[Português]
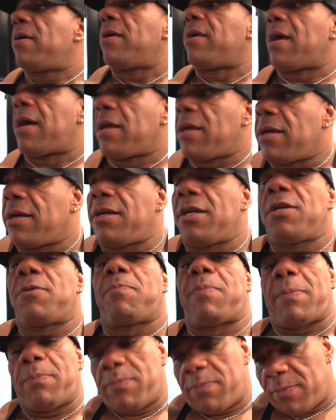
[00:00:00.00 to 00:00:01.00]
e aí a gente
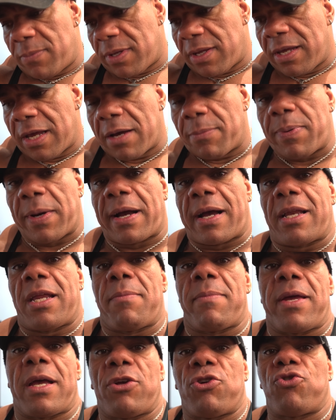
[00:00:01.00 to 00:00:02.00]
ia para
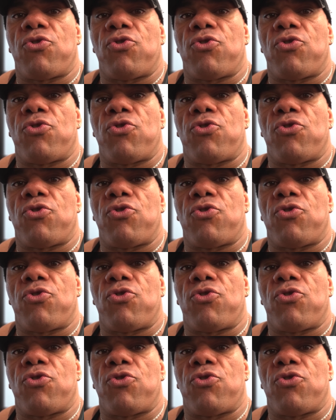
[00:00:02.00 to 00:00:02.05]
academia